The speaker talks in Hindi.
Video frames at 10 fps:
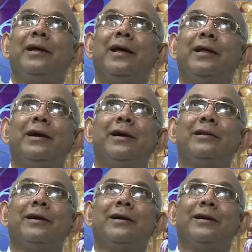कह रहा
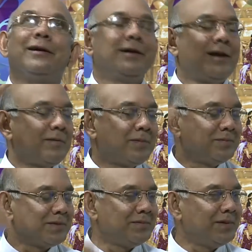था कि कल आप
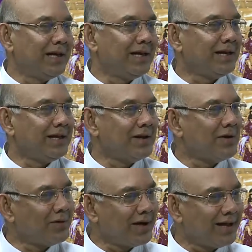हमसे मिलने नहीं
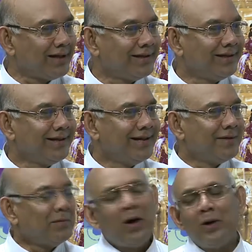आओगे
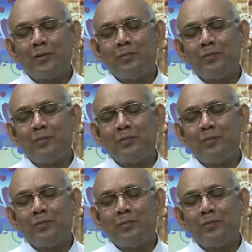बहुत